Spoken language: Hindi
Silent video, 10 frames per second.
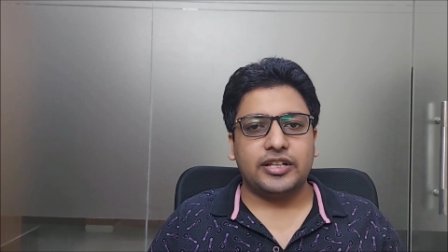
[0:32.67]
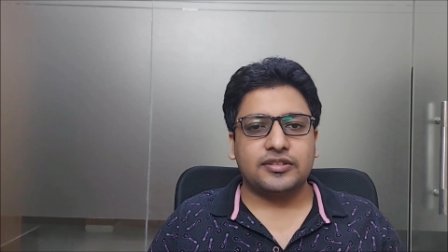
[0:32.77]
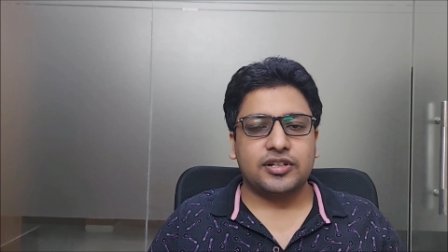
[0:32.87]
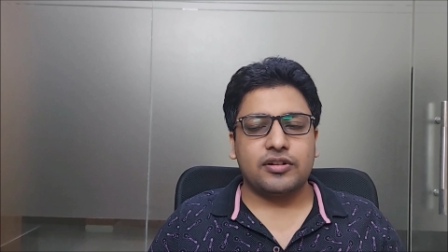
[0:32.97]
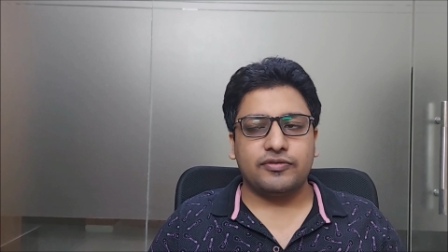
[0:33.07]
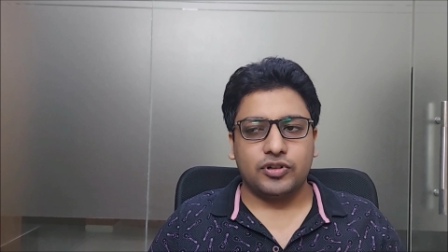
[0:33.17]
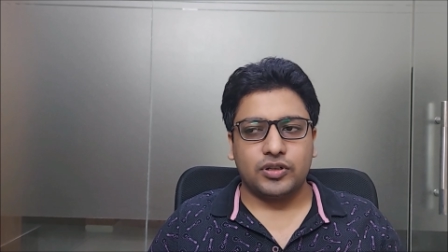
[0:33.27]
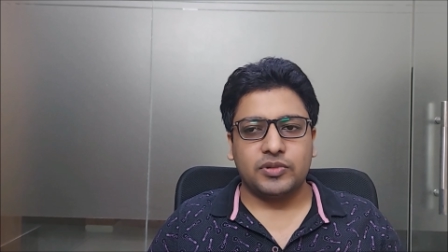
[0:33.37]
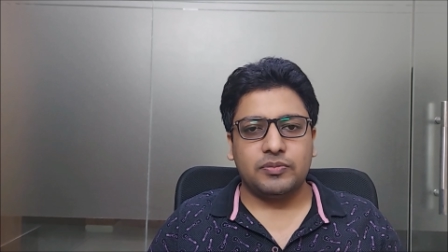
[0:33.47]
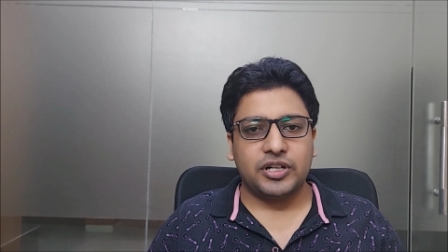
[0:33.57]
इंस्टेड ऑफ
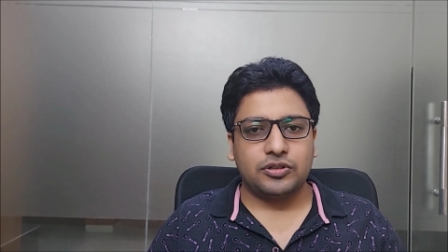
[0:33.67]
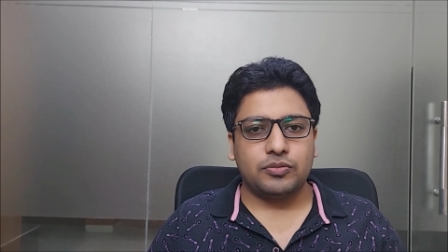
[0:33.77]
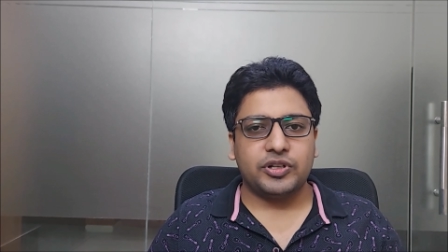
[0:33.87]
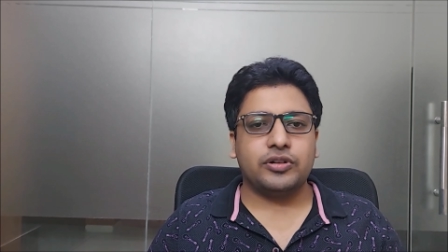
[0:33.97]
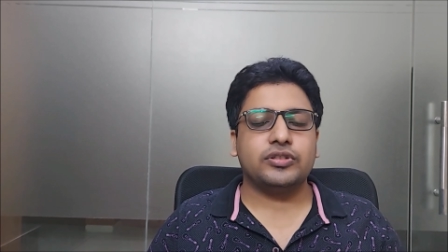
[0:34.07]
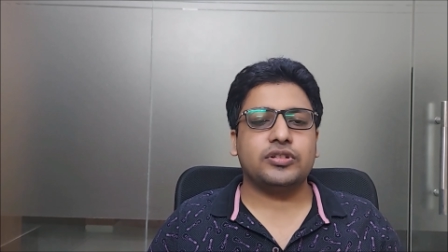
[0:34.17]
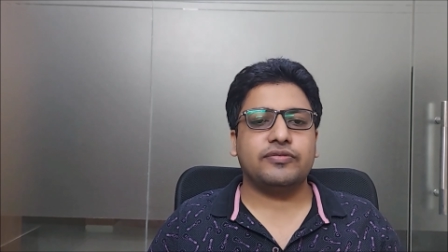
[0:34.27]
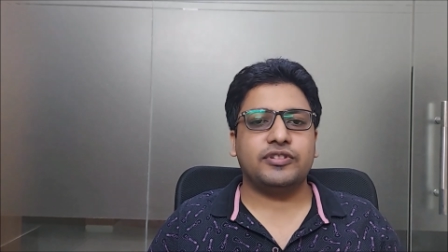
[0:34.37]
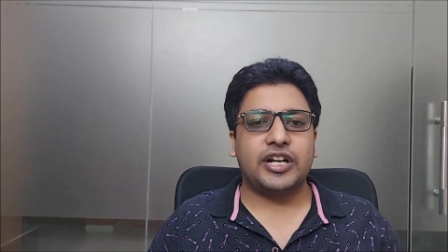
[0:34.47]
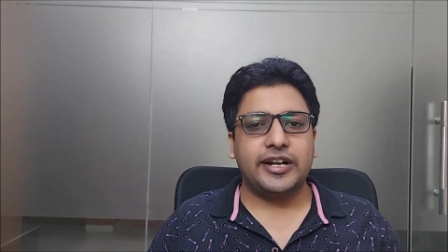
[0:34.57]
नॉर्मल मेट्रो बिकॉज
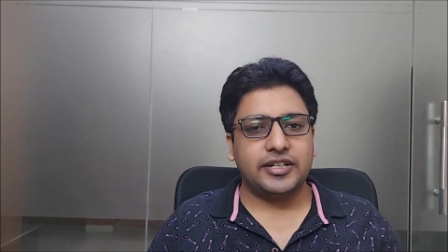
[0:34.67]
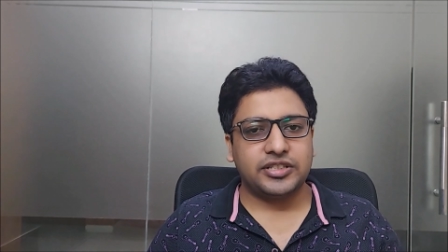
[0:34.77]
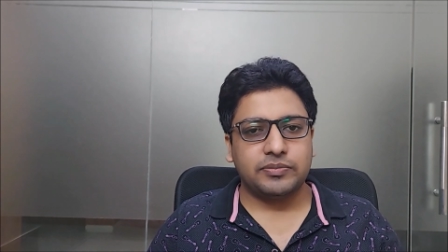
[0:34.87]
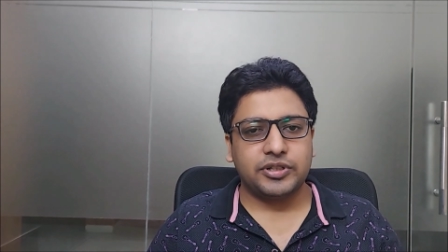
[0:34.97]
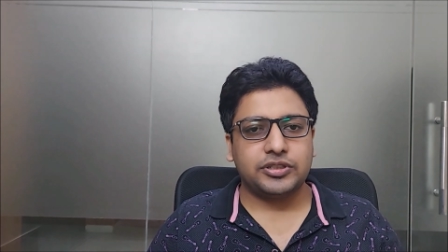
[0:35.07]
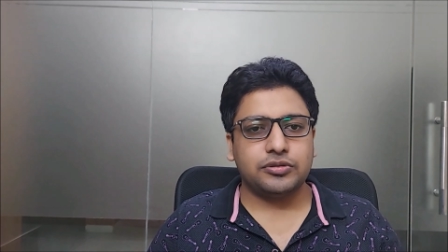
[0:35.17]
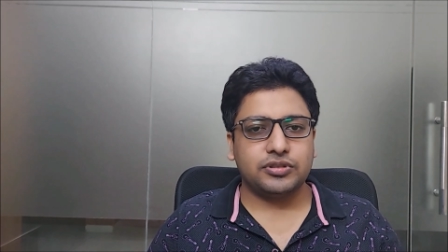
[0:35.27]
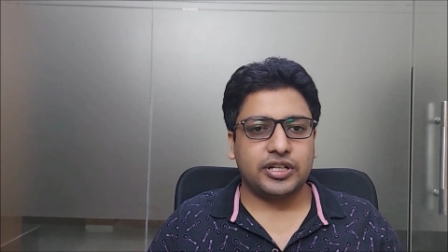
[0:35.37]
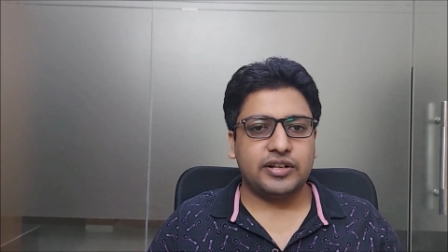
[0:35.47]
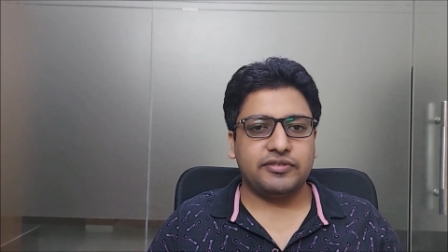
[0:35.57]
ऑफ राइडरशिप
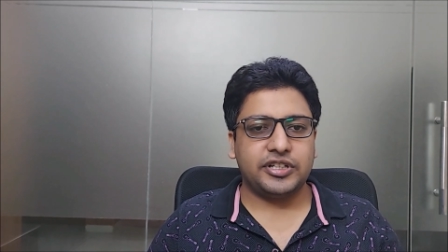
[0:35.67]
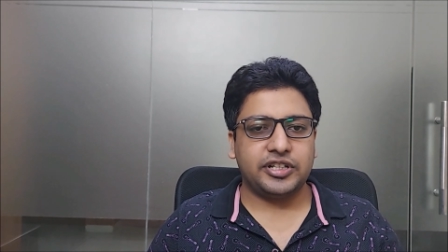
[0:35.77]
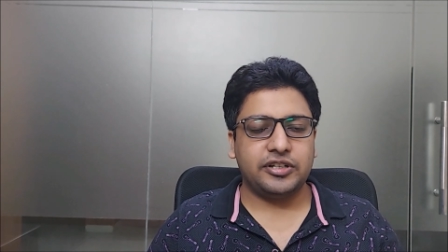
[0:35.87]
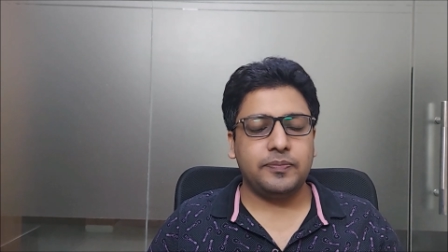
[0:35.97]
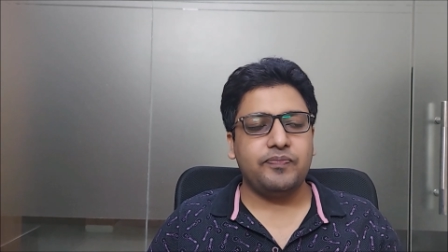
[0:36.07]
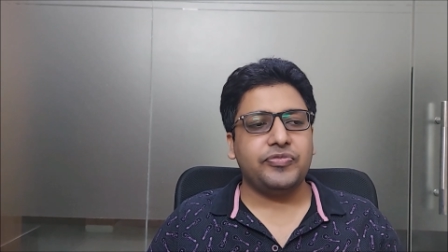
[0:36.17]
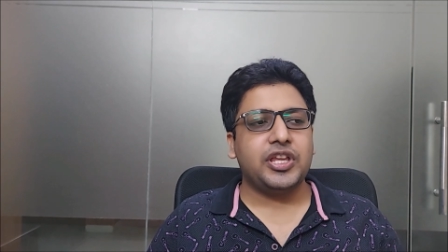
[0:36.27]
इश्यूज़ एंड एवरीथिंग